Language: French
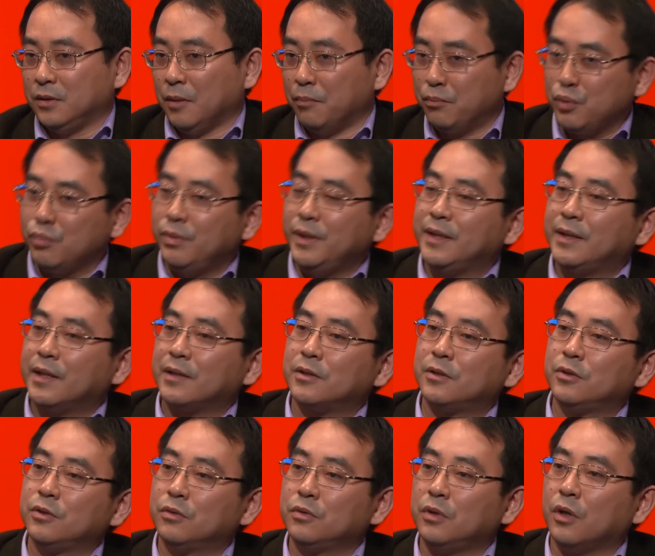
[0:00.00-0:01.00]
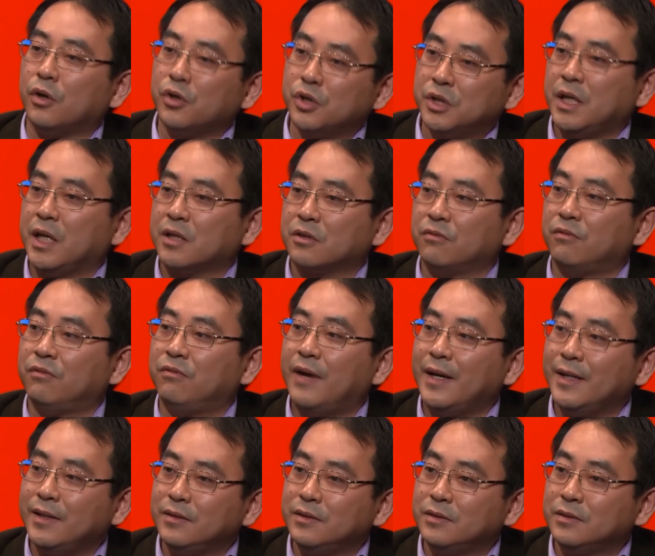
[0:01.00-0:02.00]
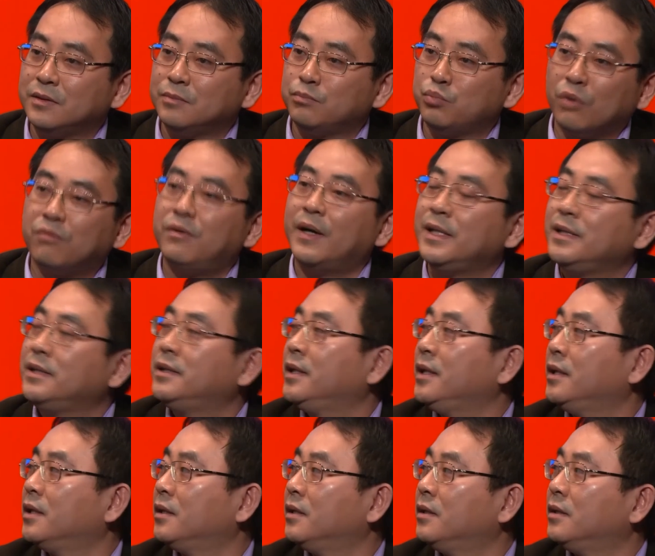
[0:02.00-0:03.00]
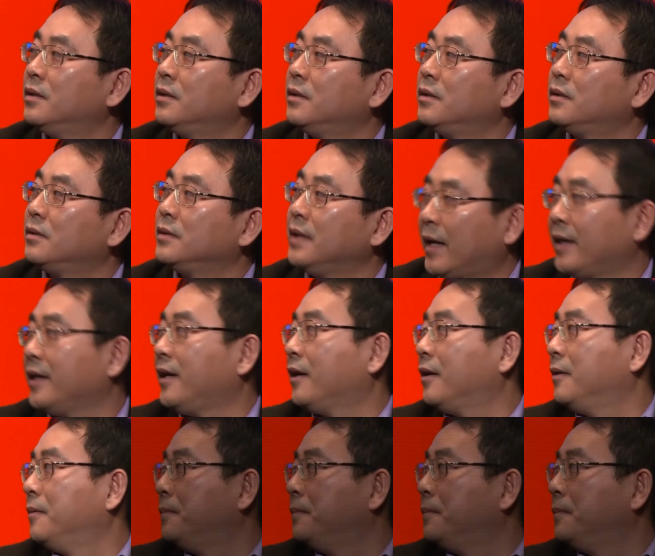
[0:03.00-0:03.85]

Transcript: de, publication, de recherche pour valider derrière.